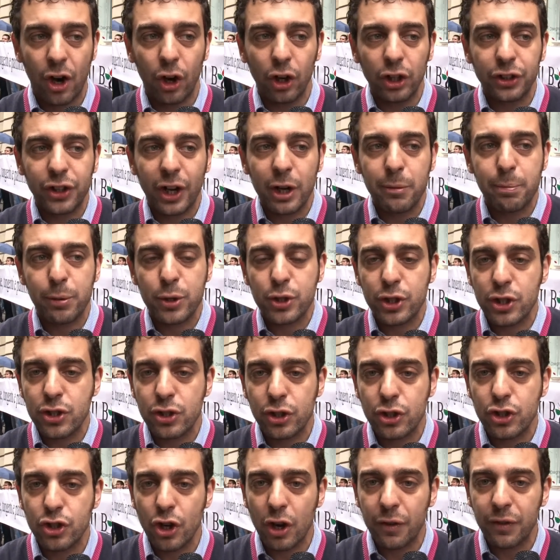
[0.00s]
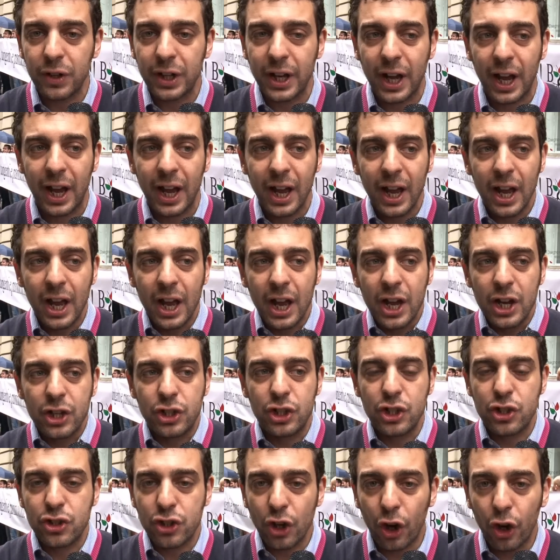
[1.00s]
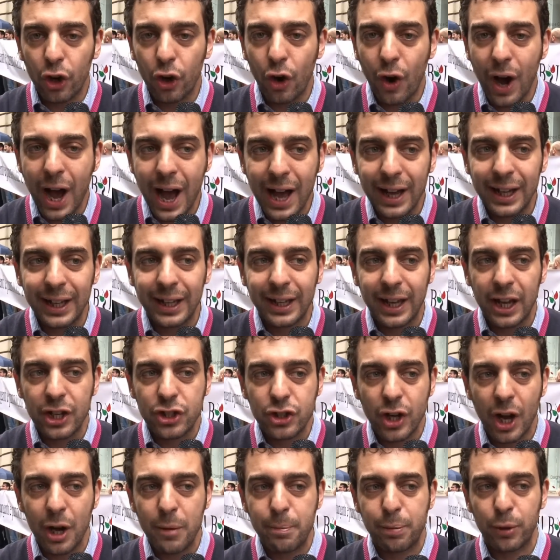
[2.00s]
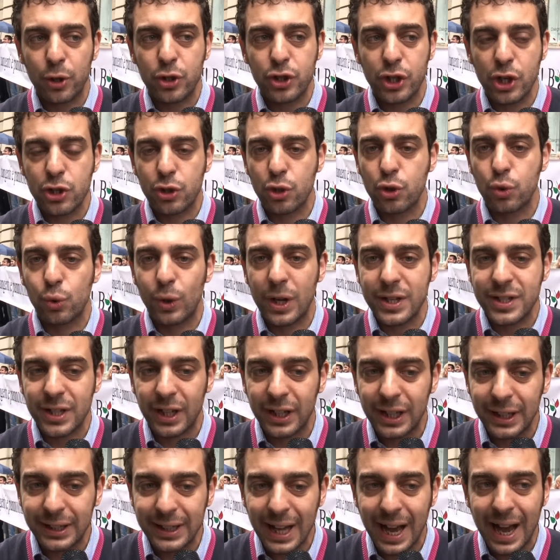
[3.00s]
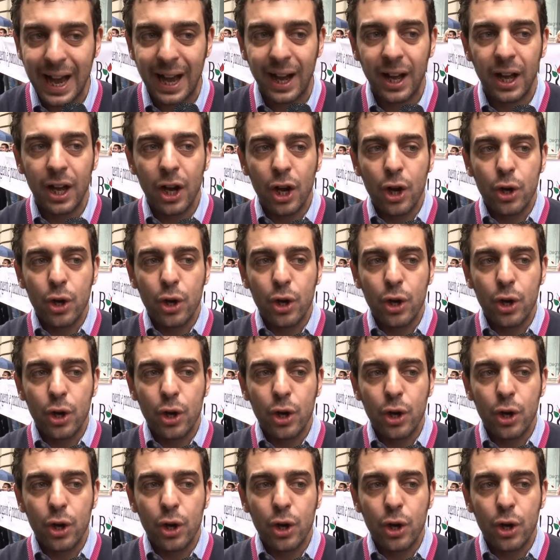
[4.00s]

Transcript: Oltre al processo giovine ci sono anche, c'è il processo sulla sanità,